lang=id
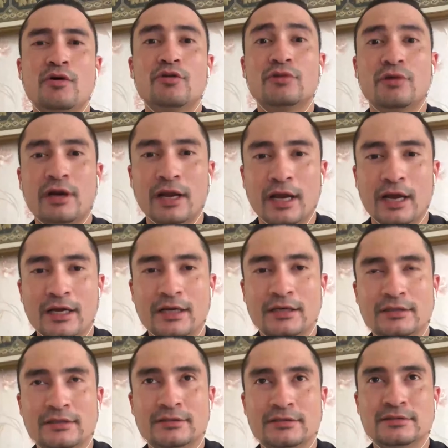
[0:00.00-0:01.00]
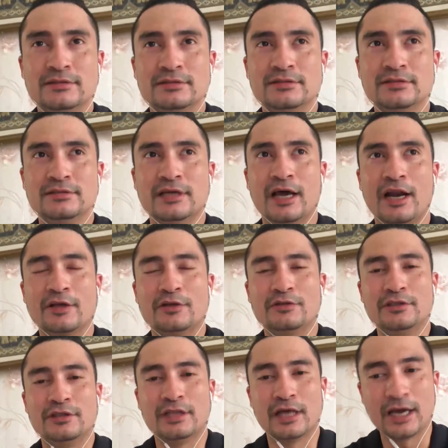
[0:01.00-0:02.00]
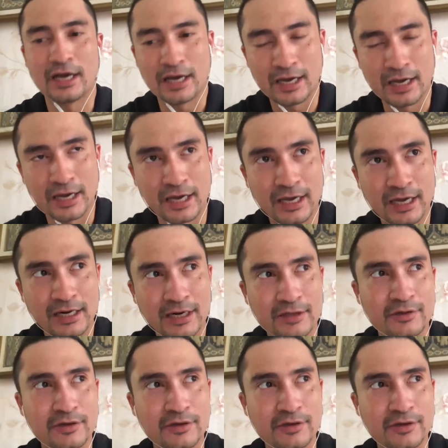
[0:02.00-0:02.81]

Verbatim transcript: kita kotor ya. Jarang cuci tangan